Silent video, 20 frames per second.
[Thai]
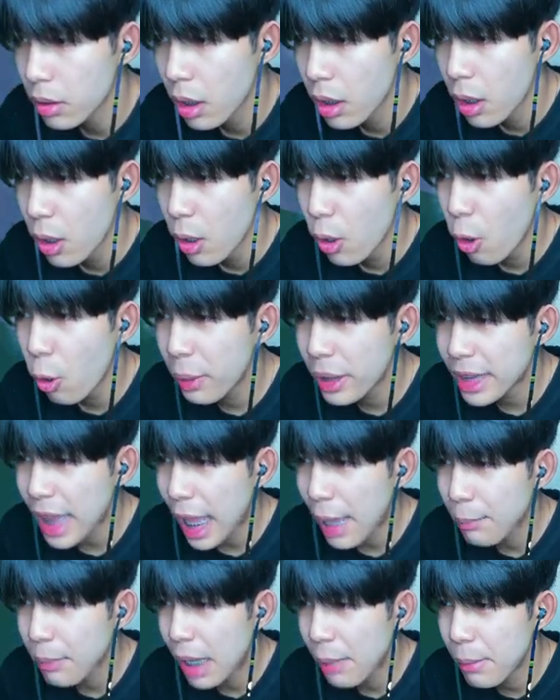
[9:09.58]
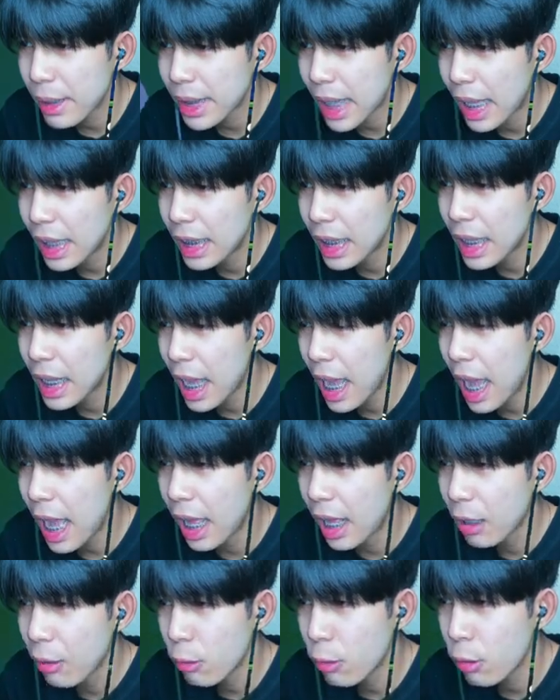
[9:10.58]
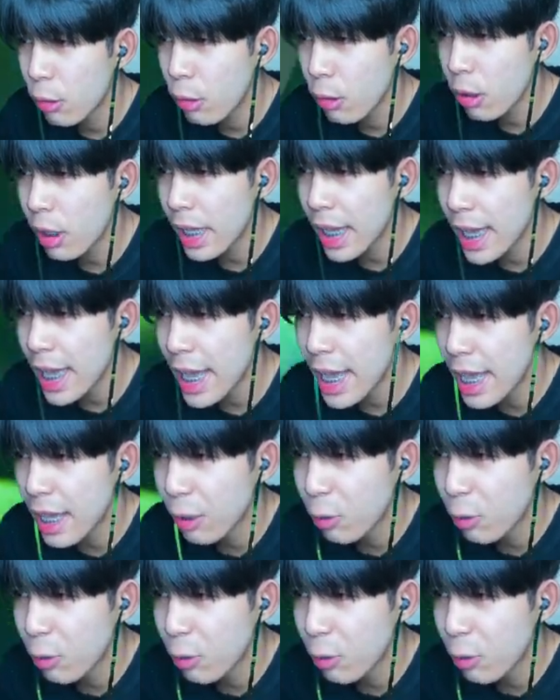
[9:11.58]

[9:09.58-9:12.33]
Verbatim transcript: โอ้พี่ตามใครไม่ทันเลยอ่ะโอ้ยกู